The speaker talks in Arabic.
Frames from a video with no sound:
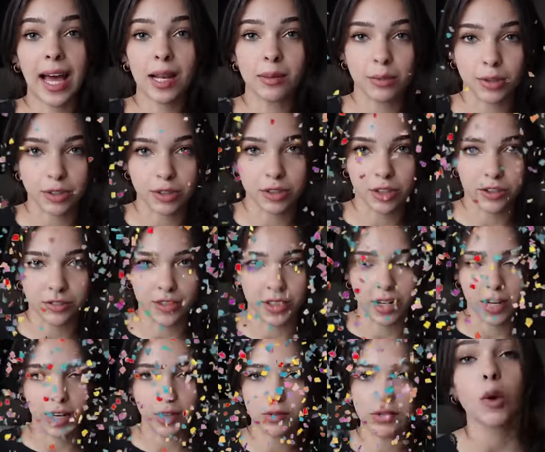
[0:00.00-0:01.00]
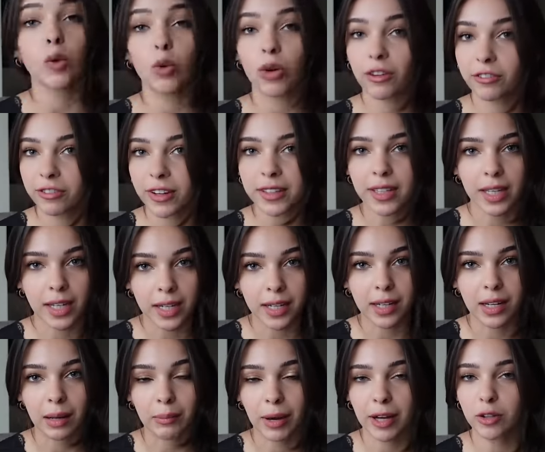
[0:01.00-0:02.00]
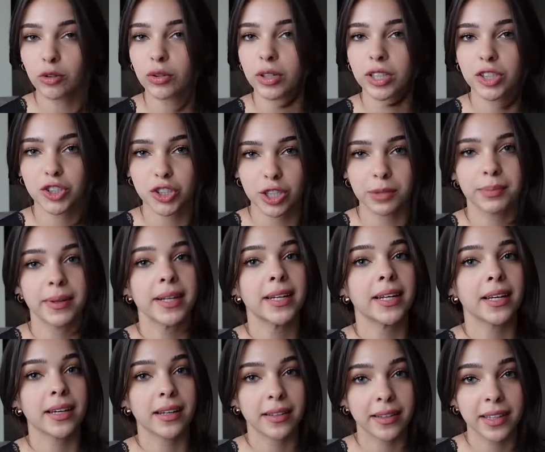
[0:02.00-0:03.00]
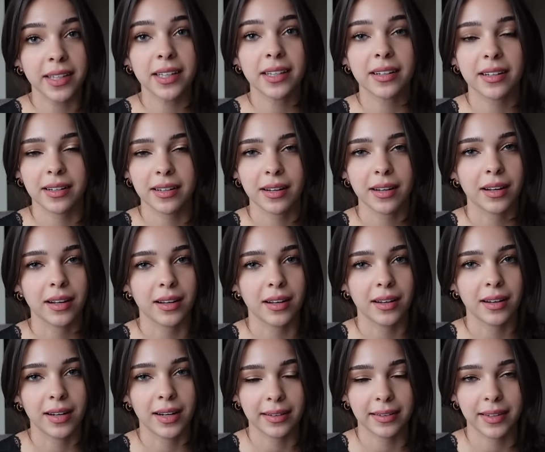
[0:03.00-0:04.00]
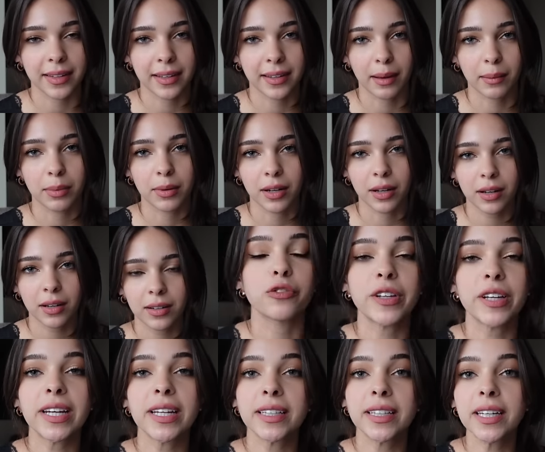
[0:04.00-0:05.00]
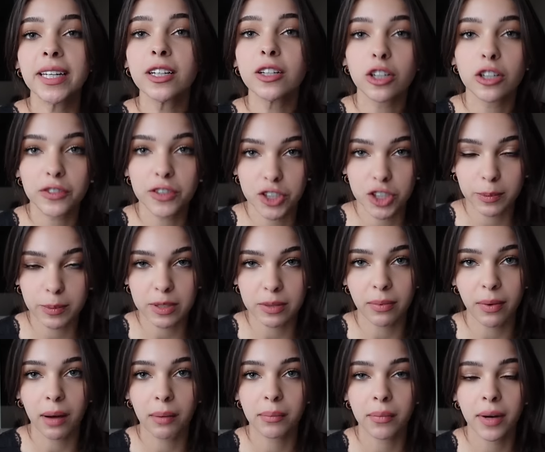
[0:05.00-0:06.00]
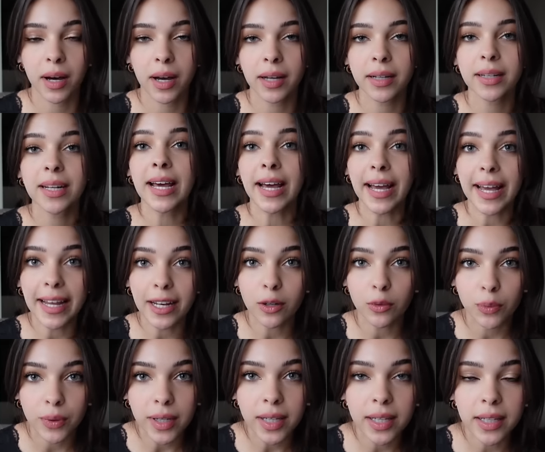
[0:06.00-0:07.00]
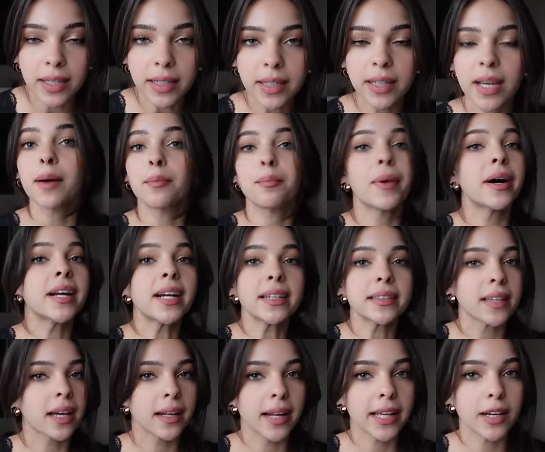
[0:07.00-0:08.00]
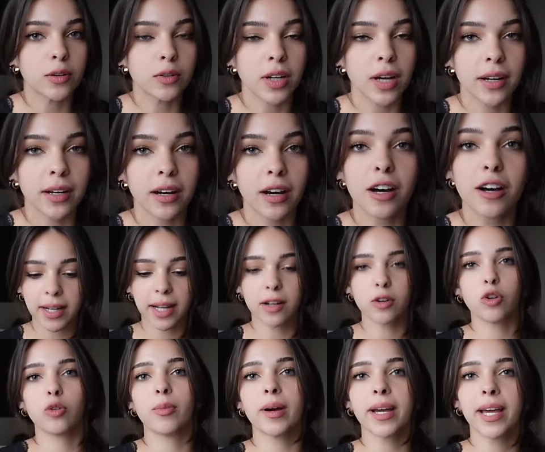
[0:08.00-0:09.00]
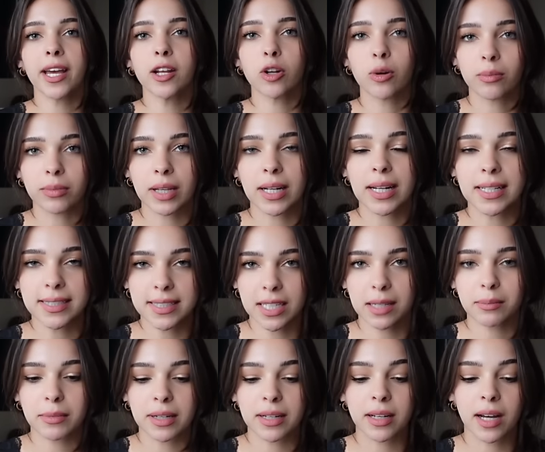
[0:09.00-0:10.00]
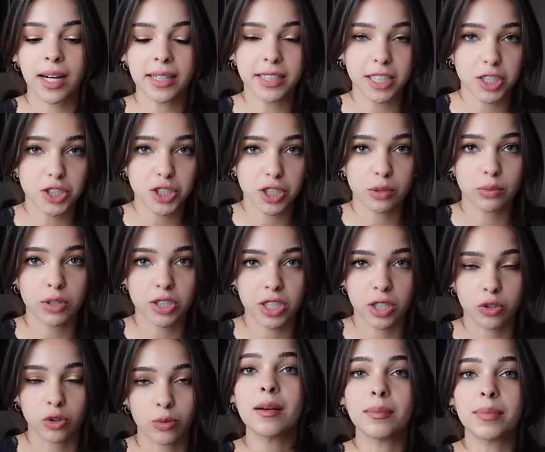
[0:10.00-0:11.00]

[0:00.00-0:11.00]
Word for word: ألمند كوفي هاوس وكفيتها كلها مع أنه كنت شربانة كتير آه، لاتيه قبلها في كتير كوفي شوبس بعمان حلوين ما رحت عليهم أنا لأنه ما كانوا من الأسامي اللي أكتر شي انوجدوا